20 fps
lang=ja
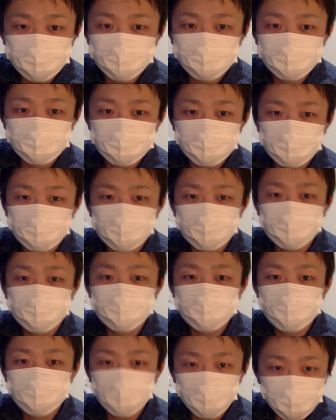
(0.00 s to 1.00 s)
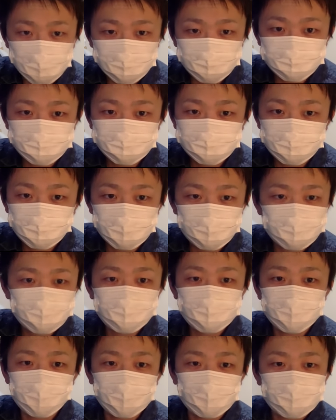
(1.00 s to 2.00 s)
トレクルやっていきましょう
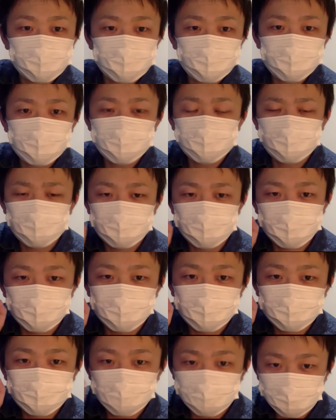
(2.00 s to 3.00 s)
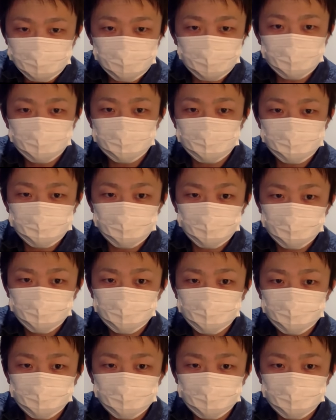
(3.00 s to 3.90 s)
ということで、今回はですね、決戦ハンコッ